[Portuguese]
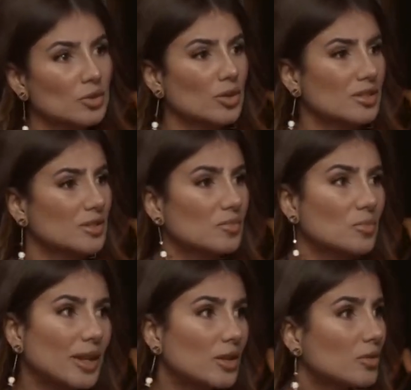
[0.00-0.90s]
Assim, Nossa,
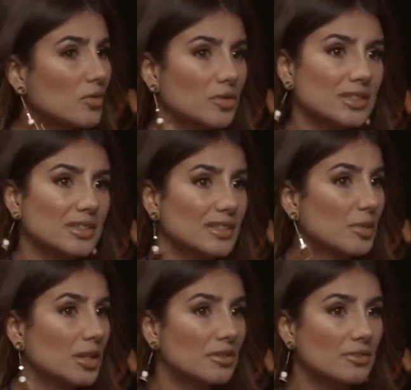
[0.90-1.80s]
como é que eu não vou fazer?
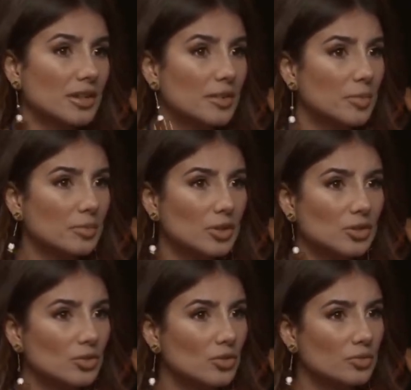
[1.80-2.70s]
Essa menina vai deprimir
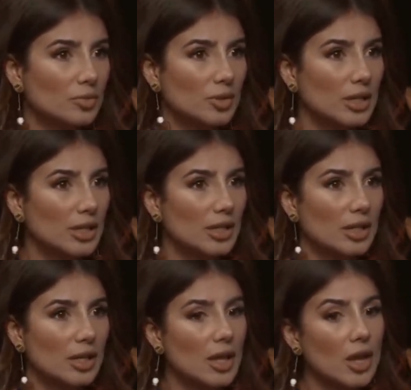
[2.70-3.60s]
de novo, porque